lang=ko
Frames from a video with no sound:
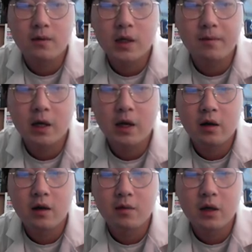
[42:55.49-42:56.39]
잠재
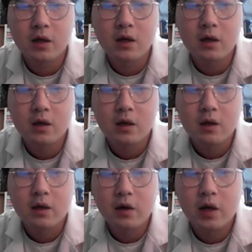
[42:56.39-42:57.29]
학습은
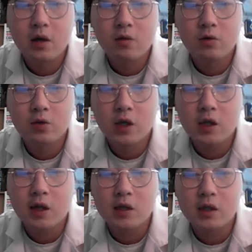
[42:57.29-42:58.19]
사회성 곤충이
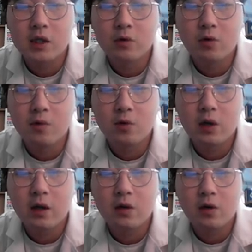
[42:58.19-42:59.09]
이제 다시 집으로
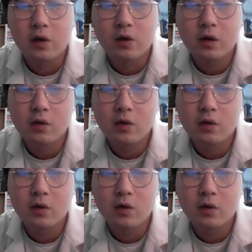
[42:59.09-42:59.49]
복귀하는 거라든지